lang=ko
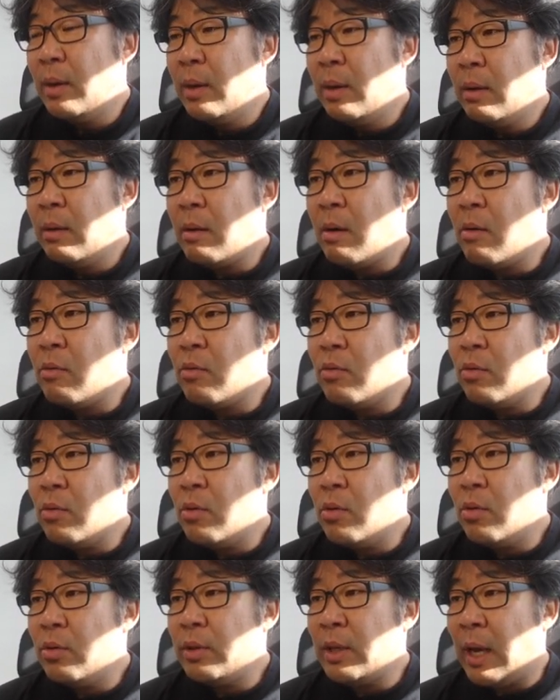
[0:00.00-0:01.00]

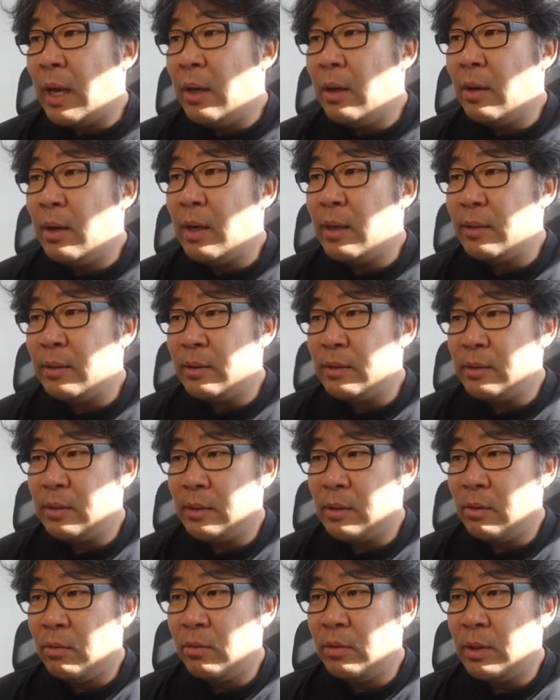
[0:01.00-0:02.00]
거꾸로 내려가는 거죠.
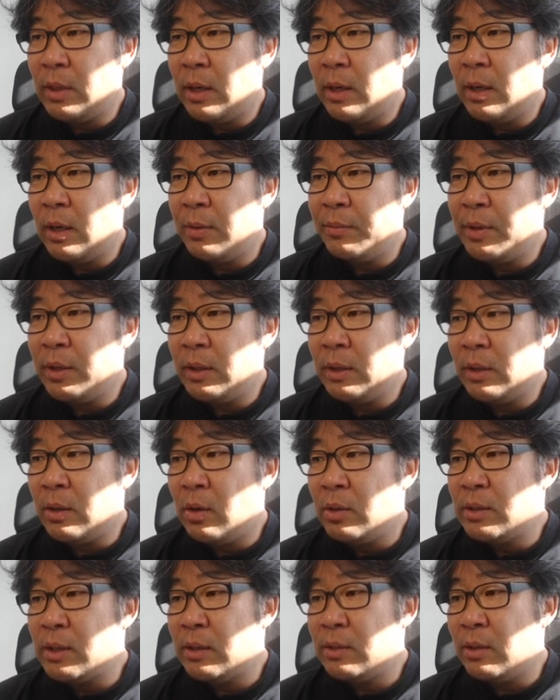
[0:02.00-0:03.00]
거꾸로 내려가면 이
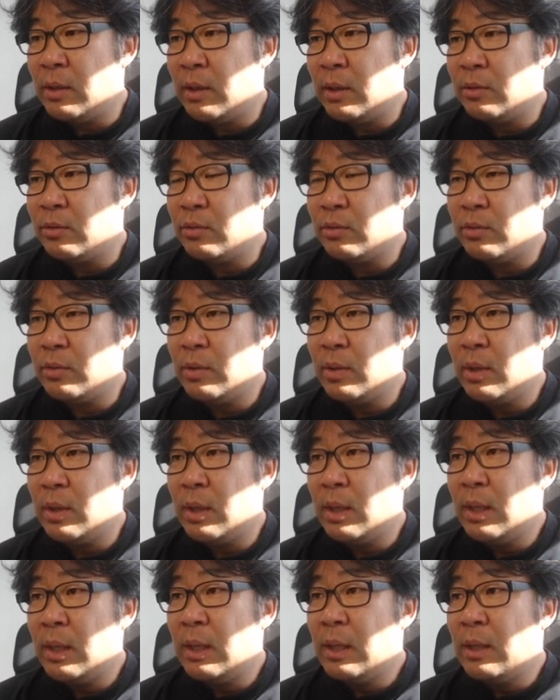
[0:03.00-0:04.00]
경사져 가지고
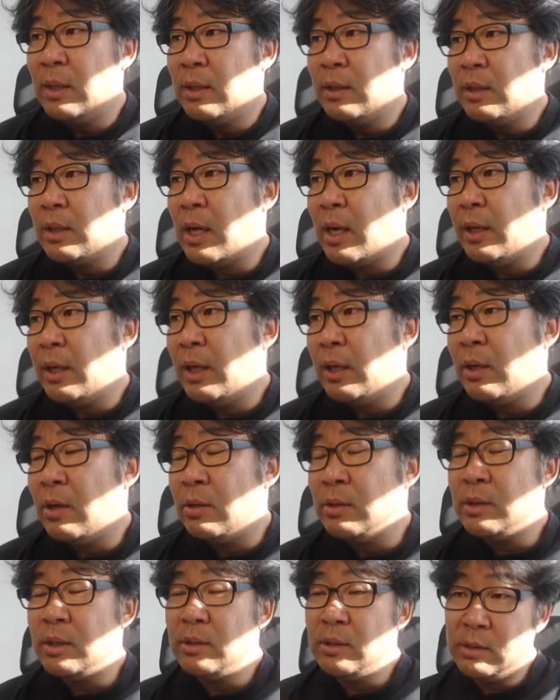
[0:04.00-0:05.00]
땅이
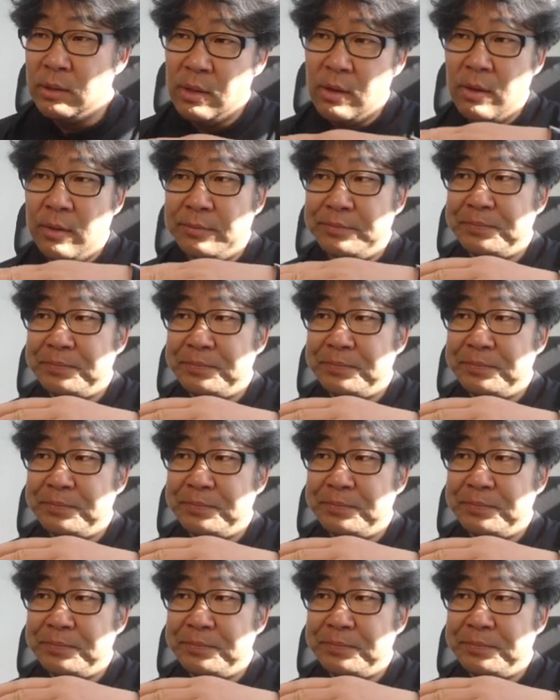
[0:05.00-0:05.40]
경사져서